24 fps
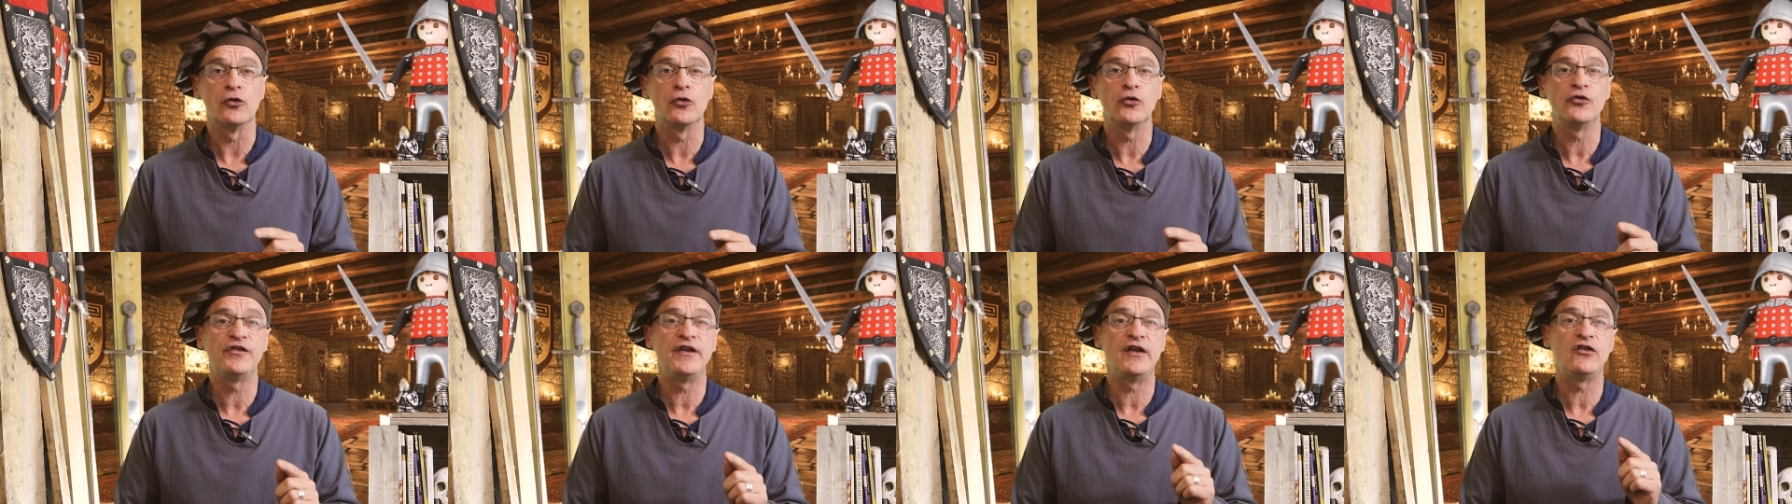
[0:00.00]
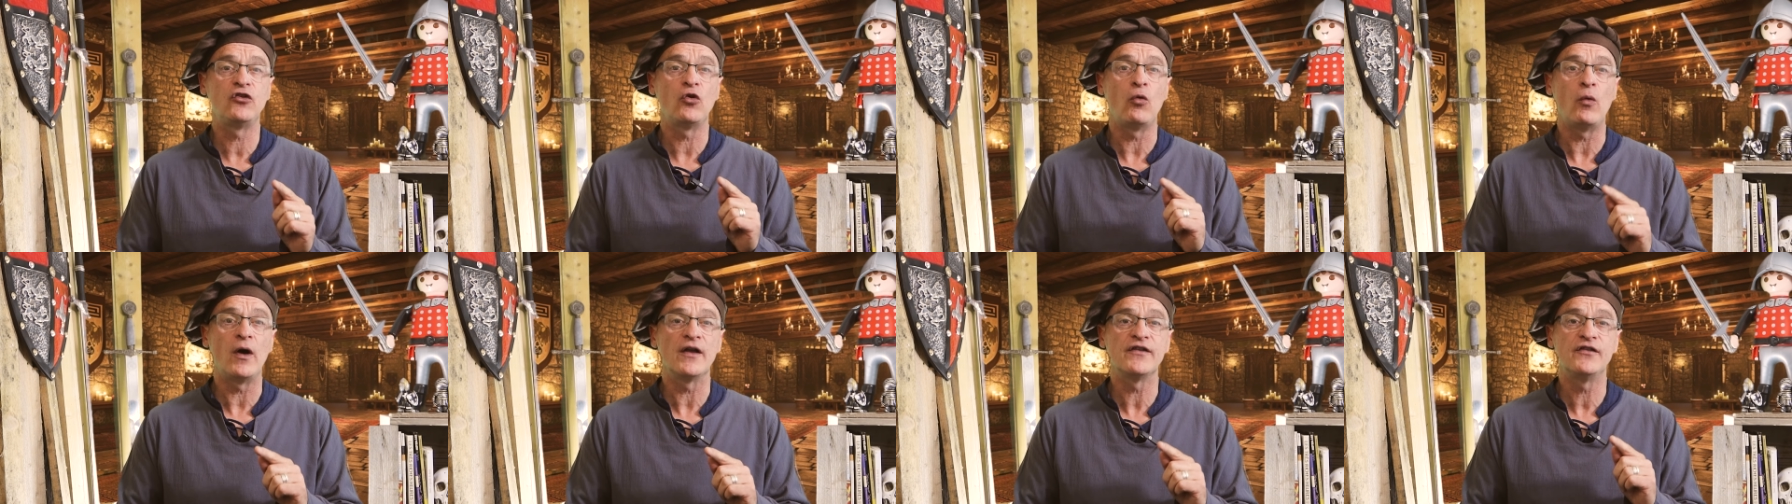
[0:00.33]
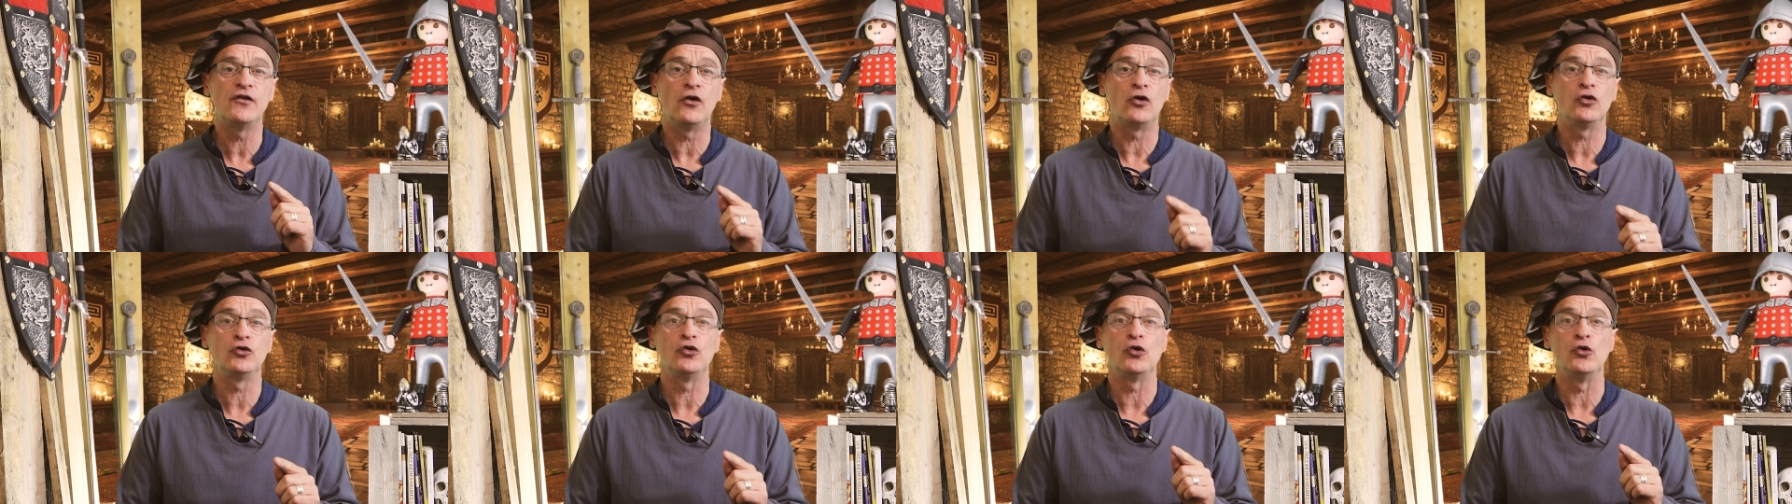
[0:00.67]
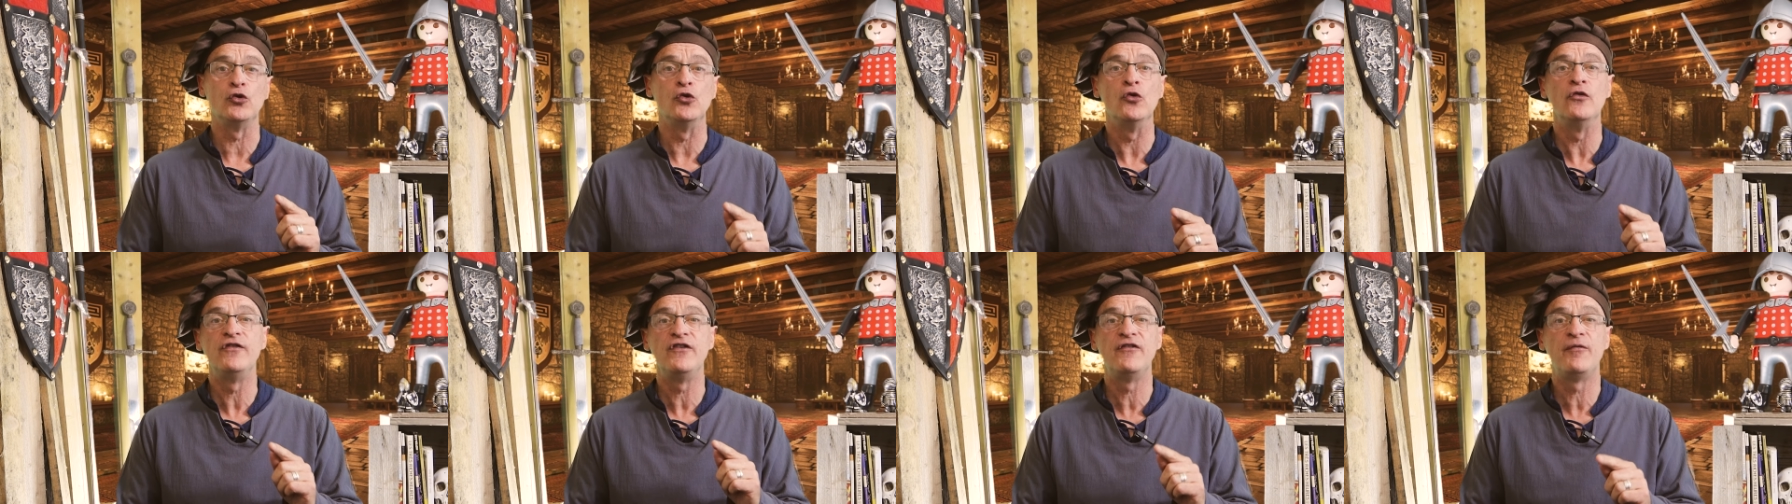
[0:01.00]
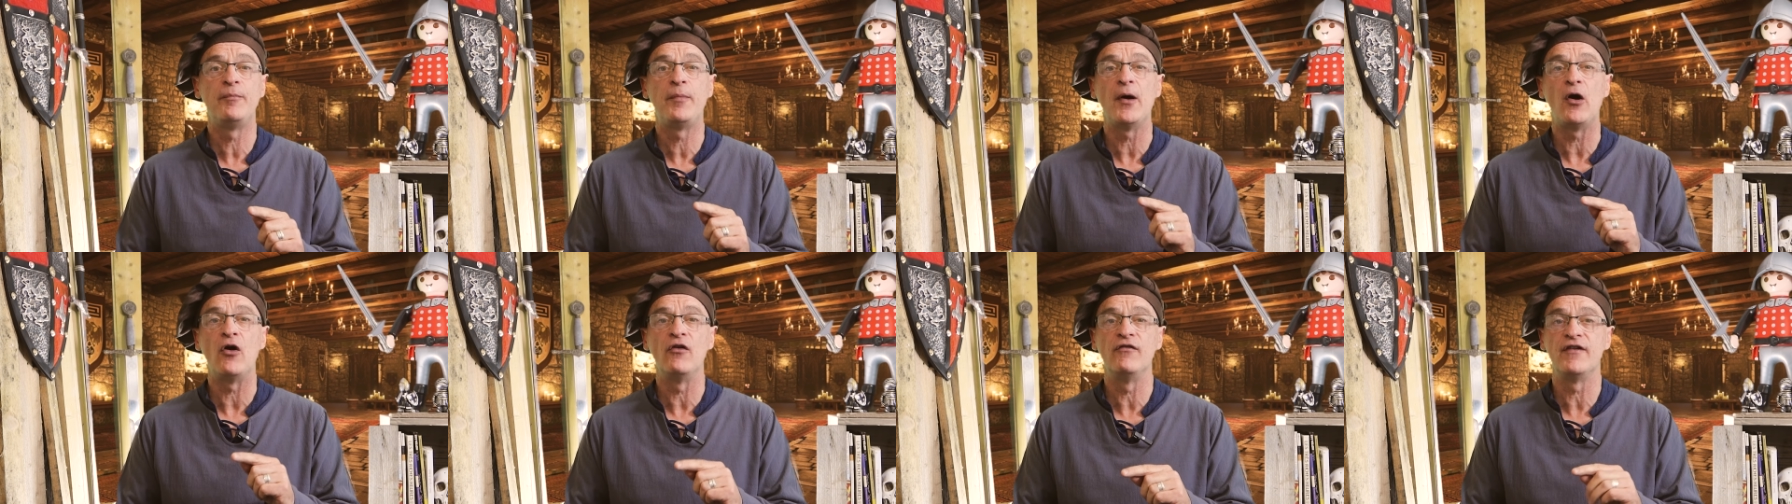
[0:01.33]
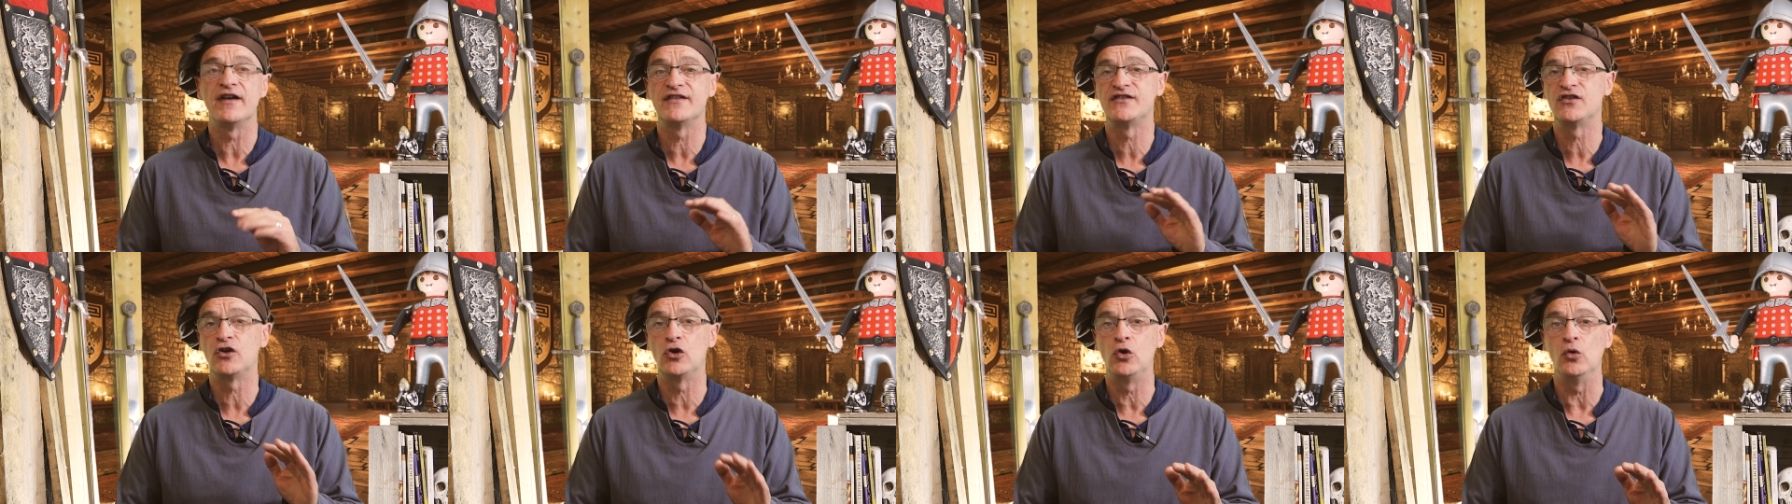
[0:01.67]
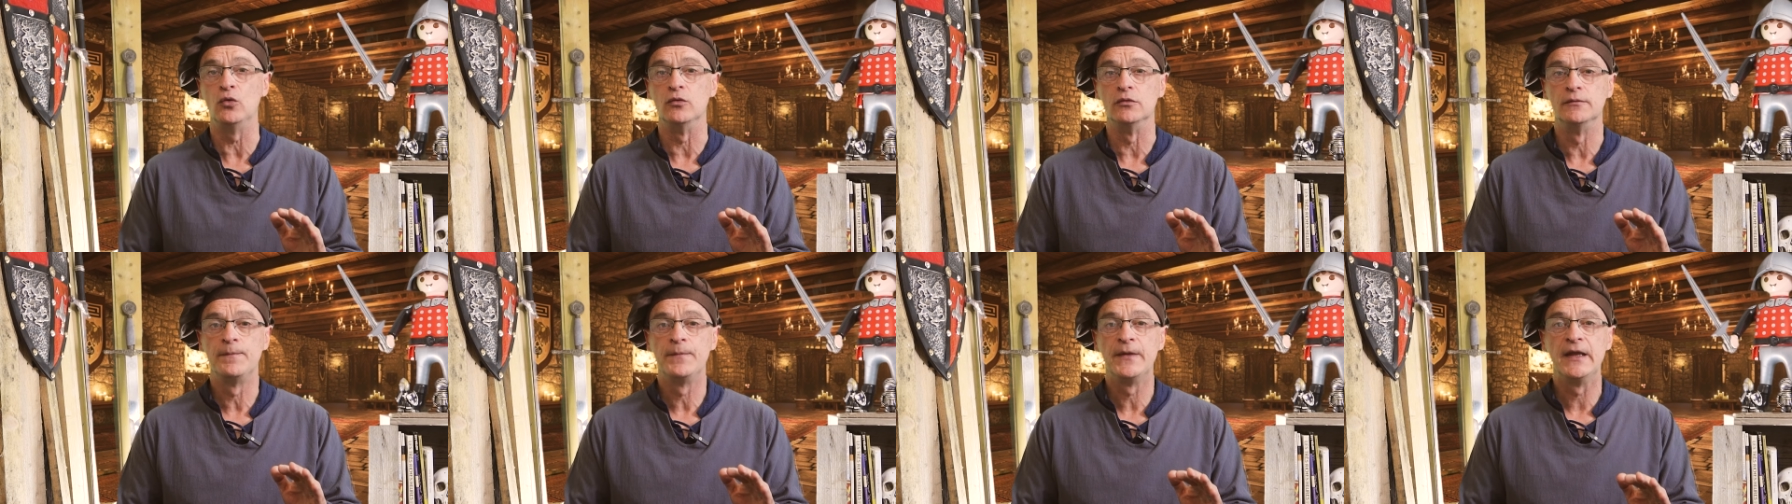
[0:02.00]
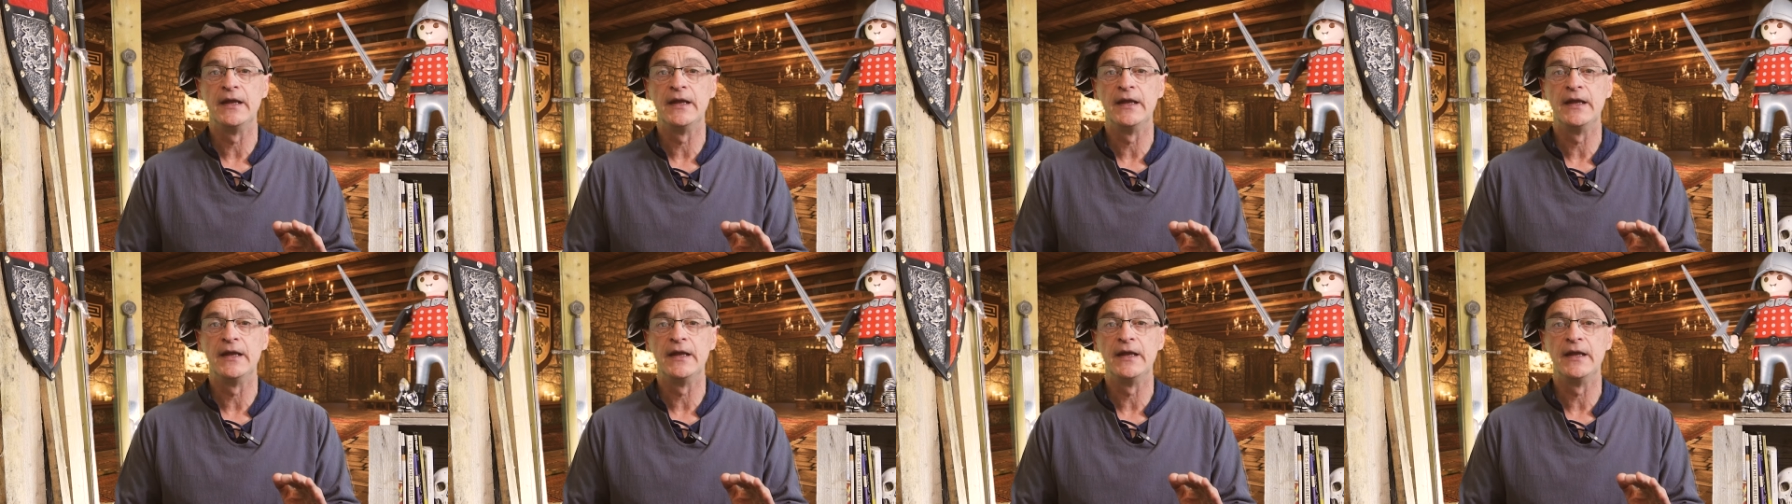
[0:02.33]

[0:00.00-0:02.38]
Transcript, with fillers: que ces trois ordres ne vivent pas en vase clos.